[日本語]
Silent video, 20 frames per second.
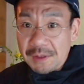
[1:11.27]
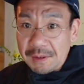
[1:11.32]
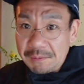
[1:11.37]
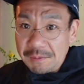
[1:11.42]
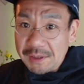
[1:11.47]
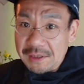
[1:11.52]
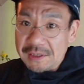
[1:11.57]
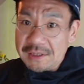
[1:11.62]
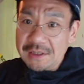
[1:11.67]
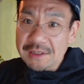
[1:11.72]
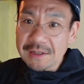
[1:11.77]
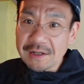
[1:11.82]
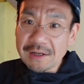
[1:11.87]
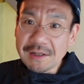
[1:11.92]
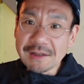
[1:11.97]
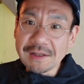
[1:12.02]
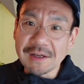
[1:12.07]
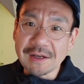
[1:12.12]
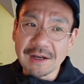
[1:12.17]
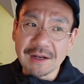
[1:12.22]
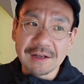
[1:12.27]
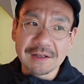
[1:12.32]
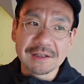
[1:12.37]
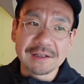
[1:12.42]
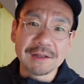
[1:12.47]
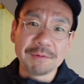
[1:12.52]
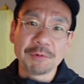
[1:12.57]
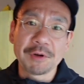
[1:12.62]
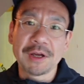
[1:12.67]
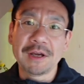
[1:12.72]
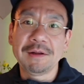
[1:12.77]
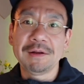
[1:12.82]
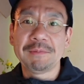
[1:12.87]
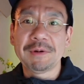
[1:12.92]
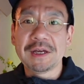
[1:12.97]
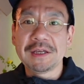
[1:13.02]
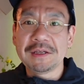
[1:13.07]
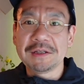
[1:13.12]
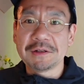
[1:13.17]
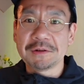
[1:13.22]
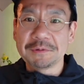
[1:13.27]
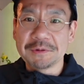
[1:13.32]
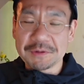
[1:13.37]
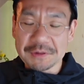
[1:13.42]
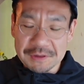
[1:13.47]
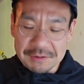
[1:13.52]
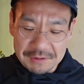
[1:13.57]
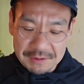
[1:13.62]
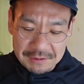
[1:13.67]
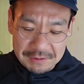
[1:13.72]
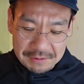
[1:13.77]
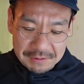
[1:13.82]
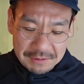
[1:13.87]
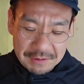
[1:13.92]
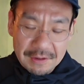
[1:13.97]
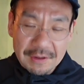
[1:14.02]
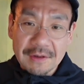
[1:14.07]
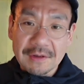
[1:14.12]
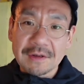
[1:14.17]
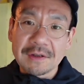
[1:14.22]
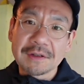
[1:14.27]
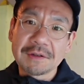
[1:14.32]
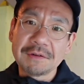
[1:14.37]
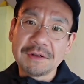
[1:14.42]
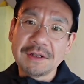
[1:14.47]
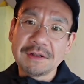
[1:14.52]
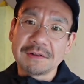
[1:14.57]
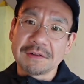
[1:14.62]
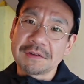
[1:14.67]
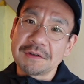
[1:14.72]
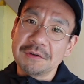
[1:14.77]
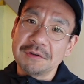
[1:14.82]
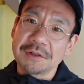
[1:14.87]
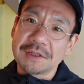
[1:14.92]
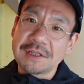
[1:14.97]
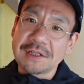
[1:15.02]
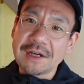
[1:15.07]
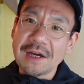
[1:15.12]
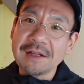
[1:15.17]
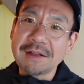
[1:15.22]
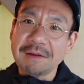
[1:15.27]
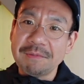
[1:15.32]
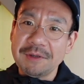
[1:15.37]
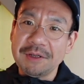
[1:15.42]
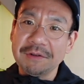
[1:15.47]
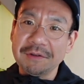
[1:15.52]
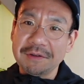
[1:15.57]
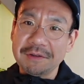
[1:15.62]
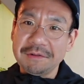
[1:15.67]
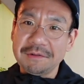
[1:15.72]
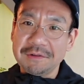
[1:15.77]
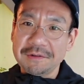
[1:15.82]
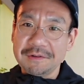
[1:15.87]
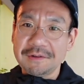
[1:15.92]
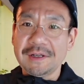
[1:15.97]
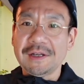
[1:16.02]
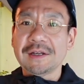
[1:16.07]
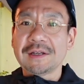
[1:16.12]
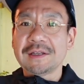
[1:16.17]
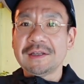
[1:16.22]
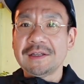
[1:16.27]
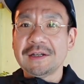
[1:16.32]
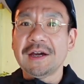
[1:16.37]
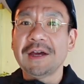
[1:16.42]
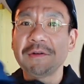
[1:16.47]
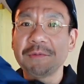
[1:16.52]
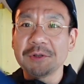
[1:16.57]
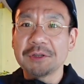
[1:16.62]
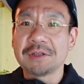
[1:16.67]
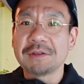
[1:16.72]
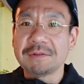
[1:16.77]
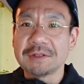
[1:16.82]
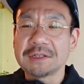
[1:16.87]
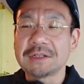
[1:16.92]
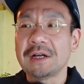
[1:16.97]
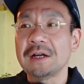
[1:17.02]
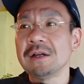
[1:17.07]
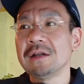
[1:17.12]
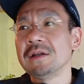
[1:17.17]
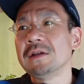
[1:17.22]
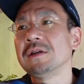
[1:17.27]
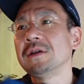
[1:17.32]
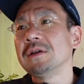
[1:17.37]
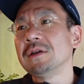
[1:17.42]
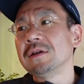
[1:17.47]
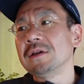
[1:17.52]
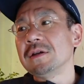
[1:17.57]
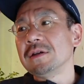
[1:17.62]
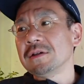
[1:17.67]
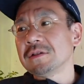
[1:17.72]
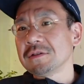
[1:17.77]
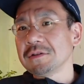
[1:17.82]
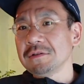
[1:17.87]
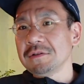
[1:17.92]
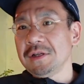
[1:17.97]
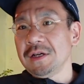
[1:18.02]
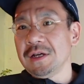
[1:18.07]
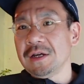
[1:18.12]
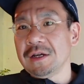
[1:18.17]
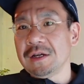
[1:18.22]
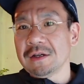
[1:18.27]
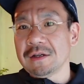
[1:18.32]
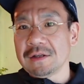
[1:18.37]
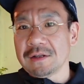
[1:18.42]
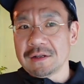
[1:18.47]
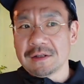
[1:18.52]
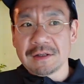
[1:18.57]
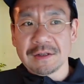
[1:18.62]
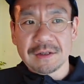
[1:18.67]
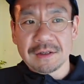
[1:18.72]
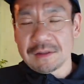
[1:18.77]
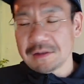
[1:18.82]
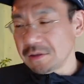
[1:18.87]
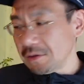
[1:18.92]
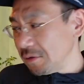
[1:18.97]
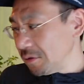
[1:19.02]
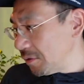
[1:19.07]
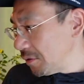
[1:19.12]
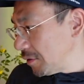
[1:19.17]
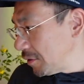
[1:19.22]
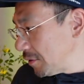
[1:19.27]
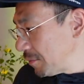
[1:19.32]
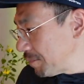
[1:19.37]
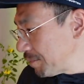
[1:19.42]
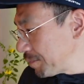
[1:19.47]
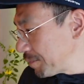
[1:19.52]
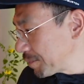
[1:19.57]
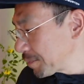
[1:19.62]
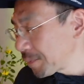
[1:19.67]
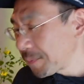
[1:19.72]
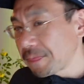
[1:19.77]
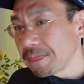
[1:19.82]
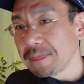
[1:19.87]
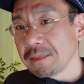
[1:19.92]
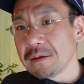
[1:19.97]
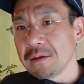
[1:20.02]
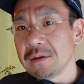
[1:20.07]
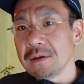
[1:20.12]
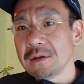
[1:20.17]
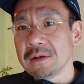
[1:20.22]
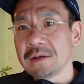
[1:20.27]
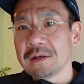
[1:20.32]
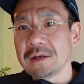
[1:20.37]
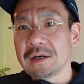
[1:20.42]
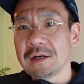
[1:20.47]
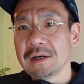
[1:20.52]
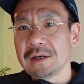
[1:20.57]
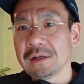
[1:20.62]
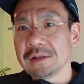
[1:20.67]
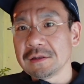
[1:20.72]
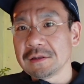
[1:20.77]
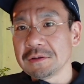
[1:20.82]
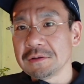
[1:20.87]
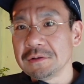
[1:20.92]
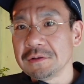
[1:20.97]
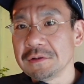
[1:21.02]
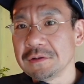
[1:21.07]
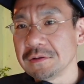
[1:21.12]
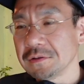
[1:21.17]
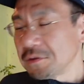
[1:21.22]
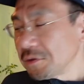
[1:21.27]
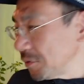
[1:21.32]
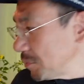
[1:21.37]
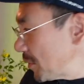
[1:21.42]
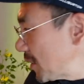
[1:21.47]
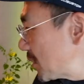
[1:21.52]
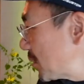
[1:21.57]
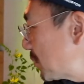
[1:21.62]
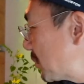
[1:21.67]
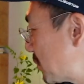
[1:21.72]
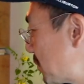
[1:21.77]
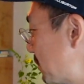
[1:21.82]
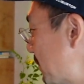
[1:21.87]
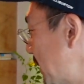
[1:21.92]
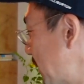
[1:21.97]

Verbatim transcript: は着替えてから来てもらえればいいと思うんですけどとりあえず今日着替えてみようということで着替えを持ってきましたそんでえっ、ー、とあとそれではちょっと順